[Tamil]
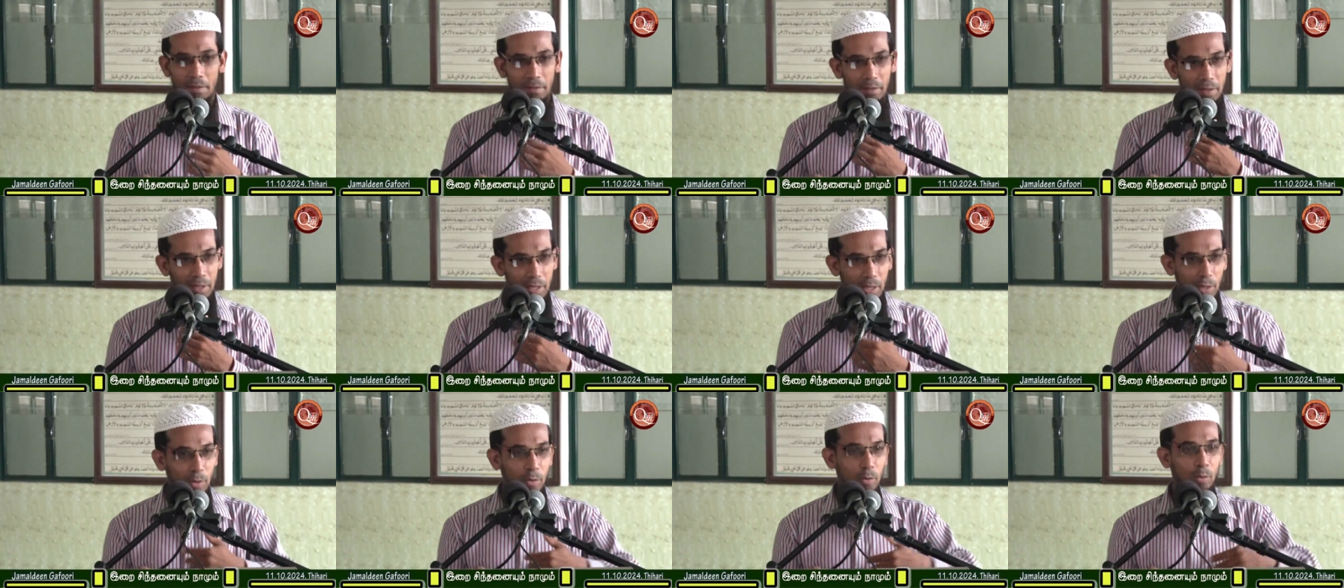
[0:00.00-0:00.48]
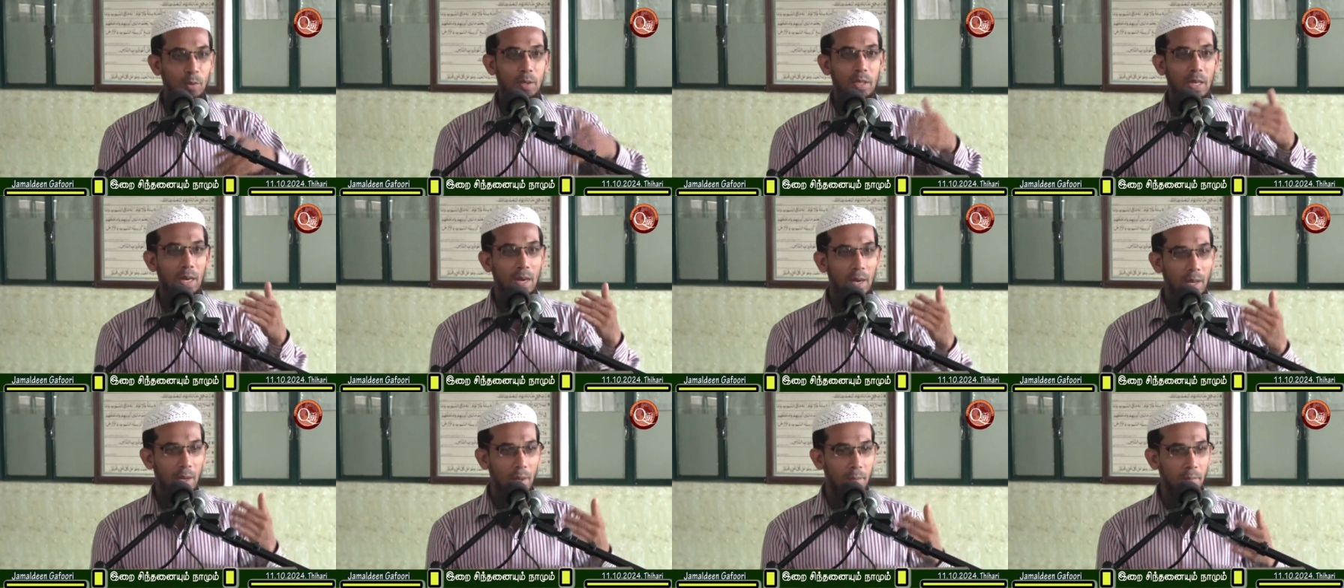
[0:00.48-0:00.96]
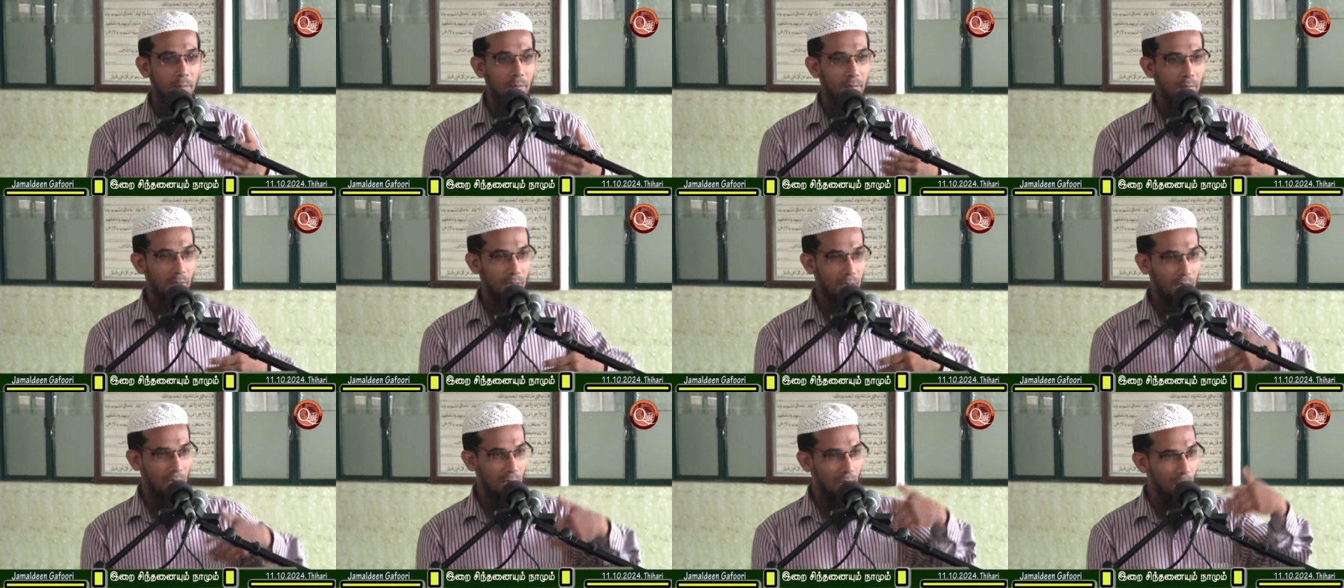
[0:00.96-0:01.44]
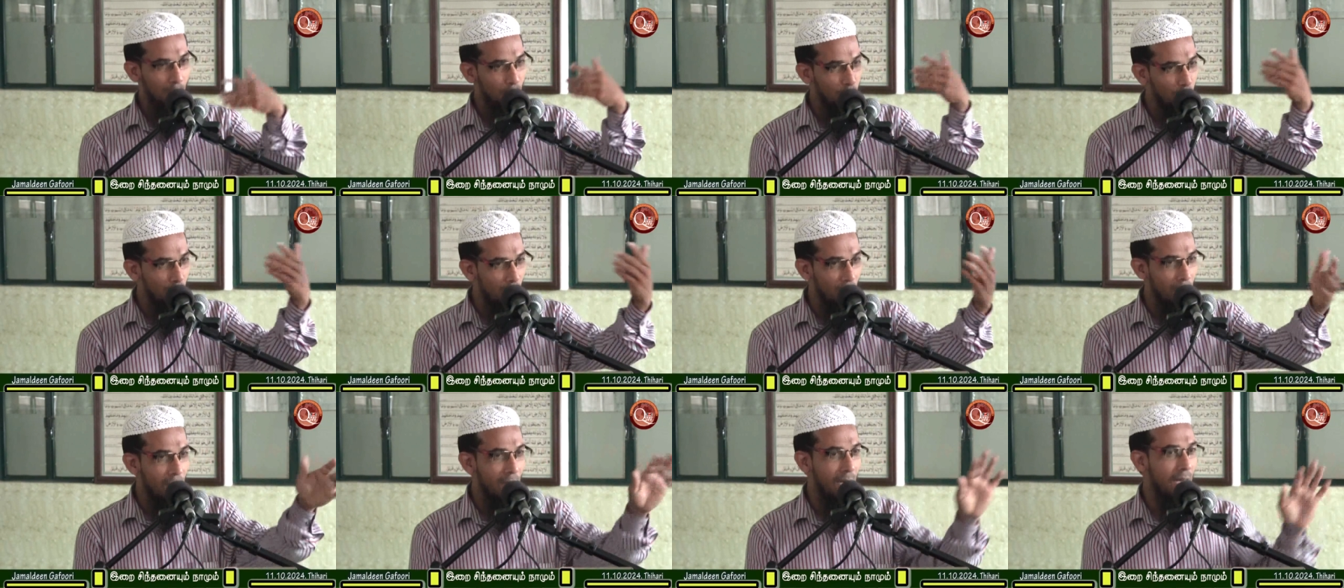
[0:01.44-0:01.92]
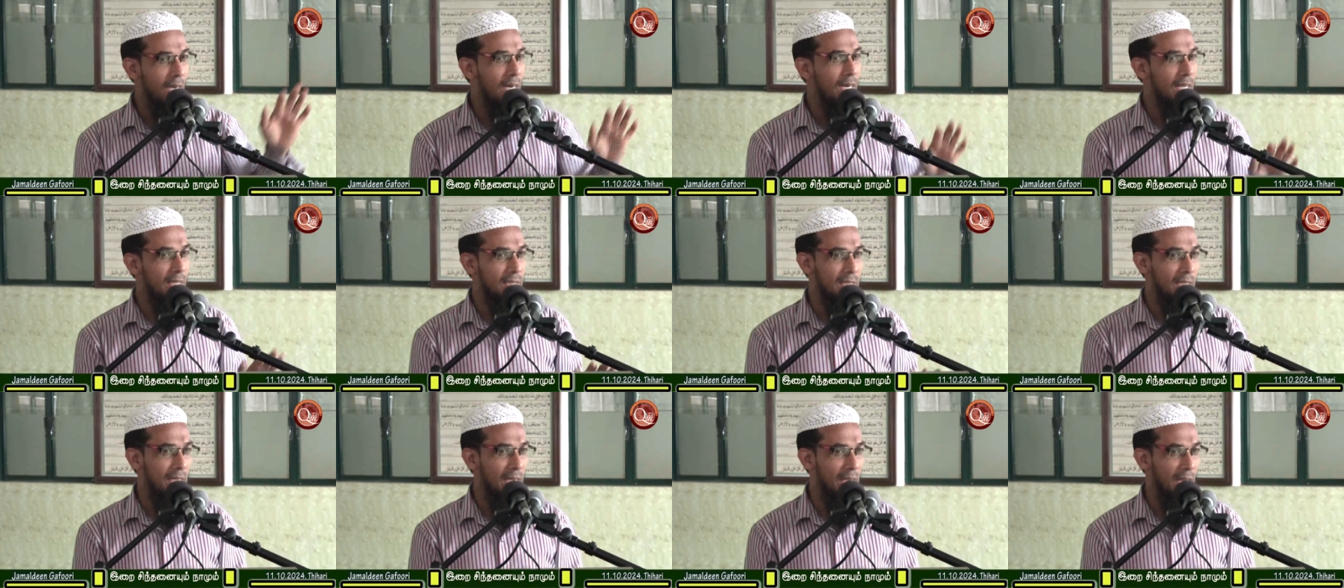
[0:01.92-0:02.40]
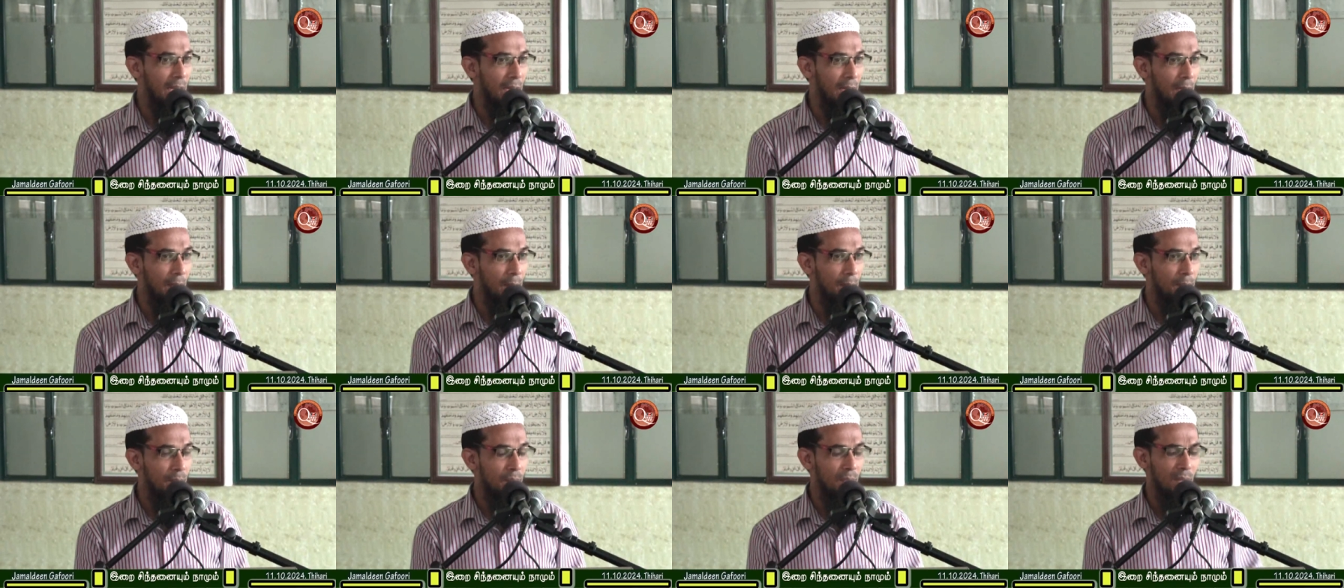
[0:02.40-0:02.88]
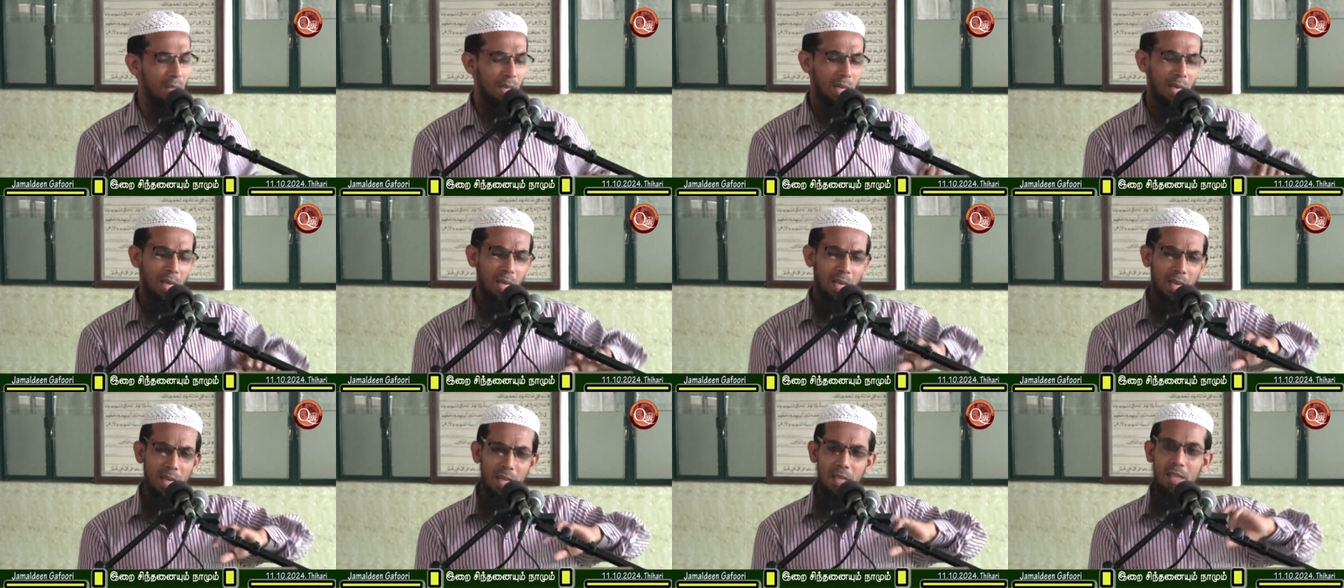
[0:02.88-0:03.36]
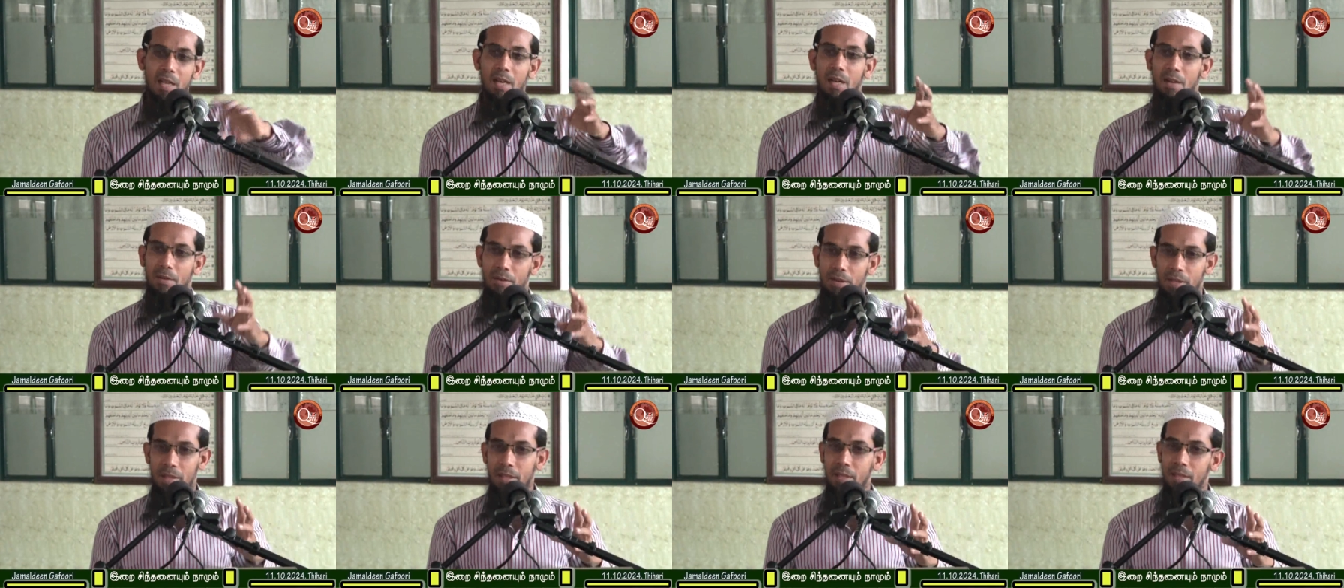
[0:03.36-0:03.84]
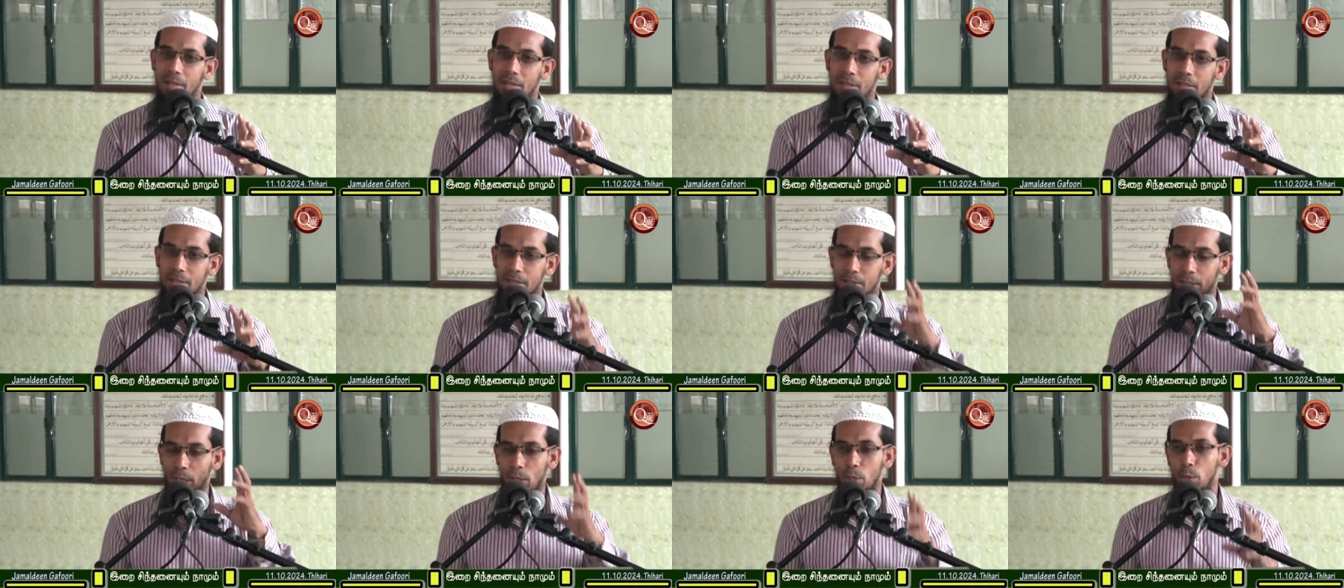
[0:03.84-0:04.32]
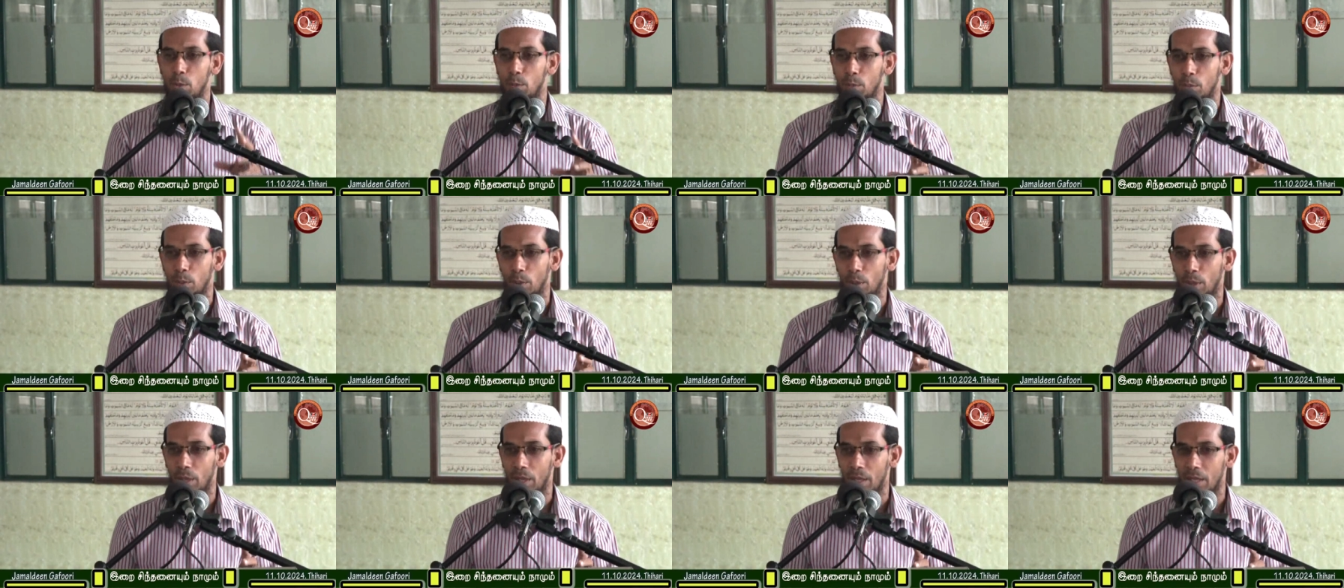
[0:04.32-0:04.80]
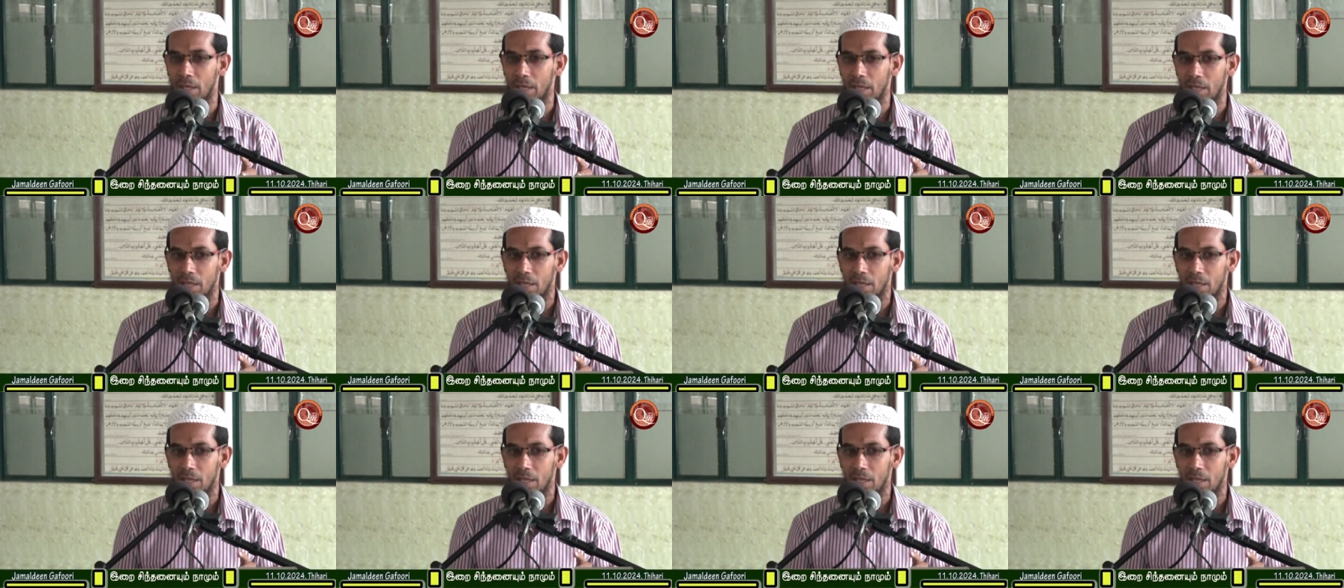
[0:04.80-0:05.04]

வீட்டை கூட்டலாம் இன்னமுள்ள வேலைகளை செய்யலாம் ஏதாவது செய்யும் பொழுது